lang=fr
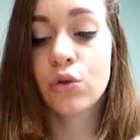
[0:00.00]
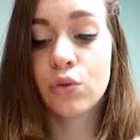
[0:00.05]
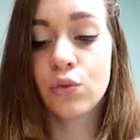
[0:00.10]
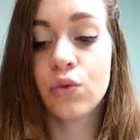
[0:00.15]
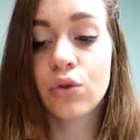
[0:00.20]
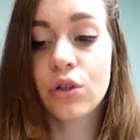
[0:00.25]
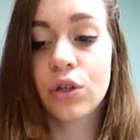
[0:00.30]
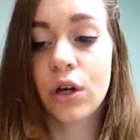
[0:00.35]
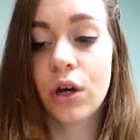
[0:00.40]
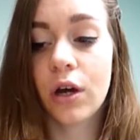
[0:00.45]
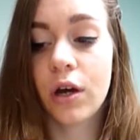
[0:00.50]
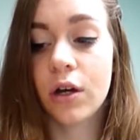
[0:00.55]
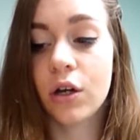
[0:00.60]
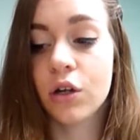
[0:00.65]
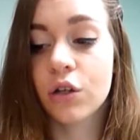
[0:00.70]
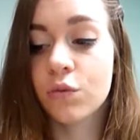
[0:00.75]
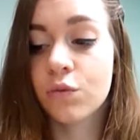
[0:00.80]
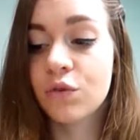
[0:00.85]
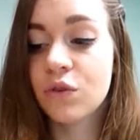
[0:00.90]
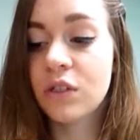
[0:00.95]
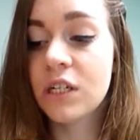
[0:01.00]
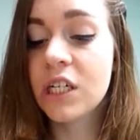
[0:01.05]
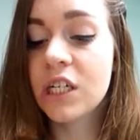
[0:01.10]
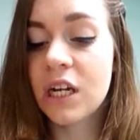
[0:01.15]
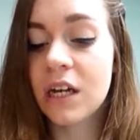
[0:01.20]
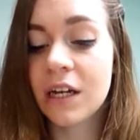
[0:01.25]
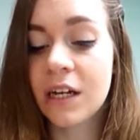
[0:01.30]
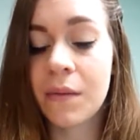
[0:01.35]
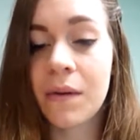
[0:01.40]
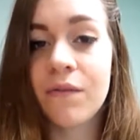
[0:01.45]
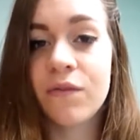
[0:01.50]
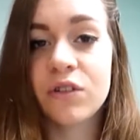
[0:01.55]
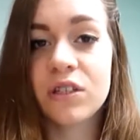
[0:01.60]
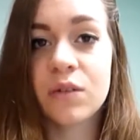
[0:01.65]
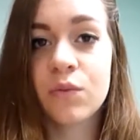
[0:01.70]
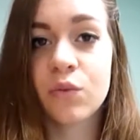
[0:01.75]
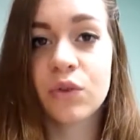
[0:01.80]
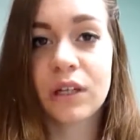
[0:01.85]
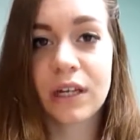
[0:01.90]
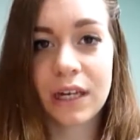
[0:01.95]
Donc je me suis dit que je voulais quand même vous
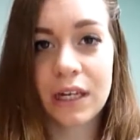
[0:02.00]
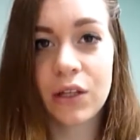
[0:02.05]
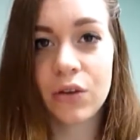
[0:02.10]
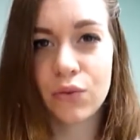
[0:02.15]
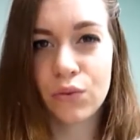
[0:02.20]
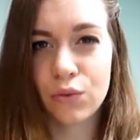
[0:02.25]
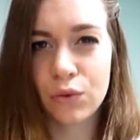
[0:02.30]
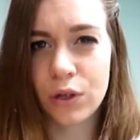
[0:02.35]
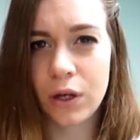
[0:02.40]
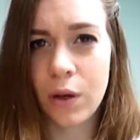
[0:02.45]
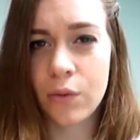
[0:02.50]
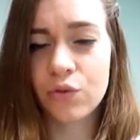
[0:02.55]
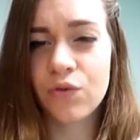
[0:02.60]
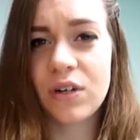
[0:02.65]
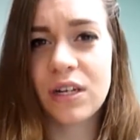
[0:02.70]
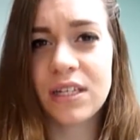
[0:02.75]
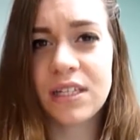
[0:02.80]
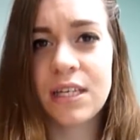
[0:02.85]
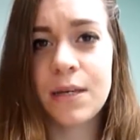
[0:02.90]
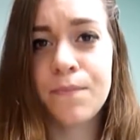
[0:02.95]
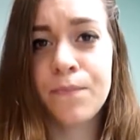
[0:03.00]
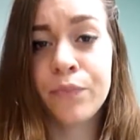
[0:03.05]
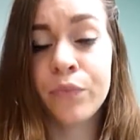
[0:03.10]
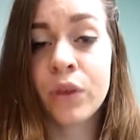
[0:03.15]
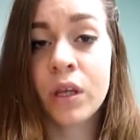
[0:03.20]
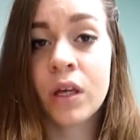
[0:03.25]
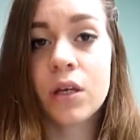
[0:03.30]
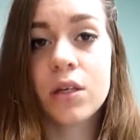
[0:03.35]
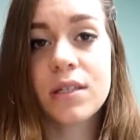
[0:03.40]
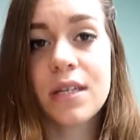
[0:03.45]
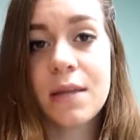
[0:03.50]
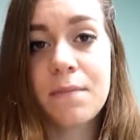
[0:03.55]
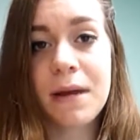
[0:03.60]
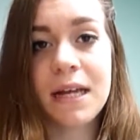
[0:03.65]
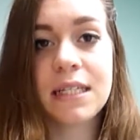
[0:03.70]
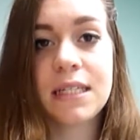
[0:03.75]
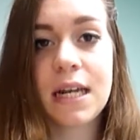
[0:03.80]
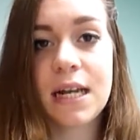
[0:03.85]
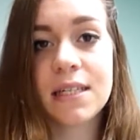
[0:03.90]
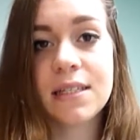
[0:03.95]
y montrer. Donc comme je vous l'ai dit, cette
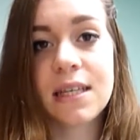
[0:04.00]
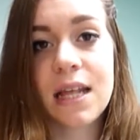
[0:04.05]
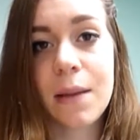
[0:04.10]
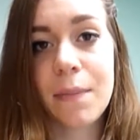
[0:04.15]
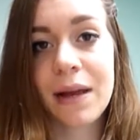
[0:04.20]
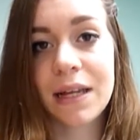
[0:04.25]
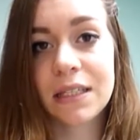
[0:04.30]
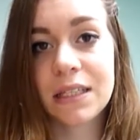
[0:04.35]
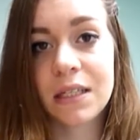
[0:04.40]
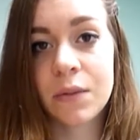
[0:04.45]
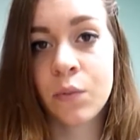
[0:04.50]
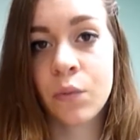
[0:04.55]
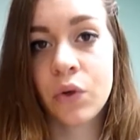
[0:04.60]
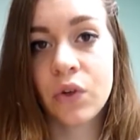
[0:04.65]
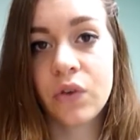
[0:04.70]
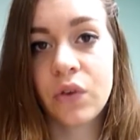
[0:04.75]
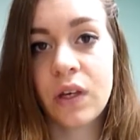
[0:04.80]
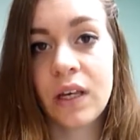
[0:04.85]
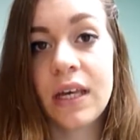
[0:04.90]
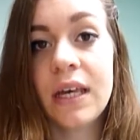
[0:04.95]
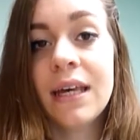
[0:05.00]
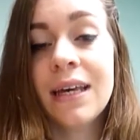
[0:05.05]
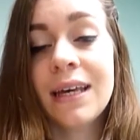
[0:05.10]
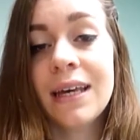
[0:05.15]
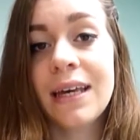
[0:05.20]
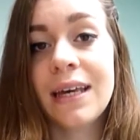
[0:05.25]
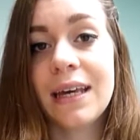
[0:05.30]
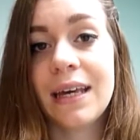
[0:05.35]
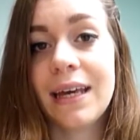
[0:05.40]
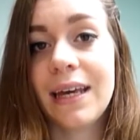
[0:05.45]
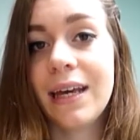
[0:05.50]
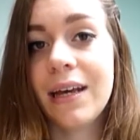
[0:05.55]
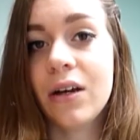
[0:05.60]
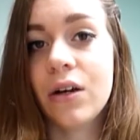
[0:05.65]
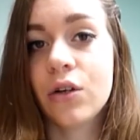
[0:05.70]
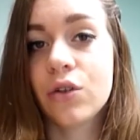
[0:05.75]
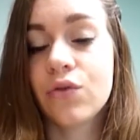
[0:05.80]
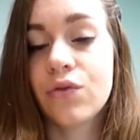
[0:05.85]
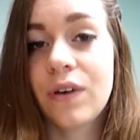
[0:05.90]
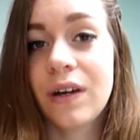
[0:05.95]
partie-là c'est la partie beauté. Et
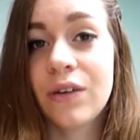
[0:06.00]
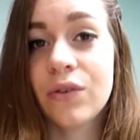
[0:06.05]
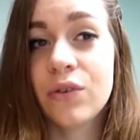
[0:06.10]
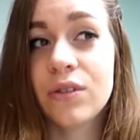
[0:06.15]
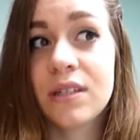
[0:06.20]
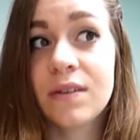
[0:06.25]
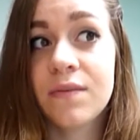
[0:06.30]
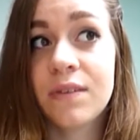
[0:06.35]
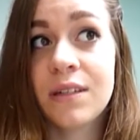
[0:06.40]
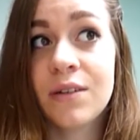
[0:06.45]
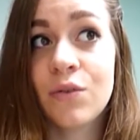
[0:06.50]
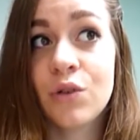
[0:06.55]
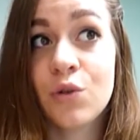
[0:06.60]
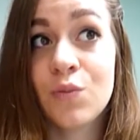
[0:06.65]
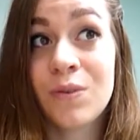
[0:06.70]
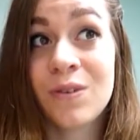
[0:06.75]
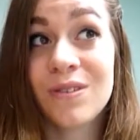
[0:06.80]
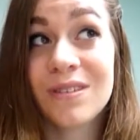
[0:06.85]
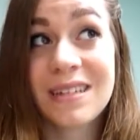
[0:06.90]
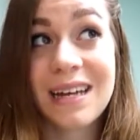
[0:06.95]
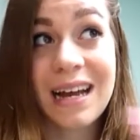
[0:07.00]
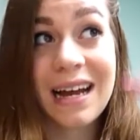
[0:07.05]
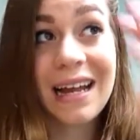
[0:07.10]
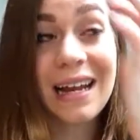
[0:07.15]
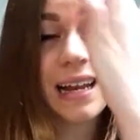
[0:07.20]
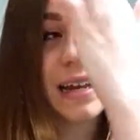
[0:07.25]
euh, je vous ferai une deuxième vidéo, je pense, à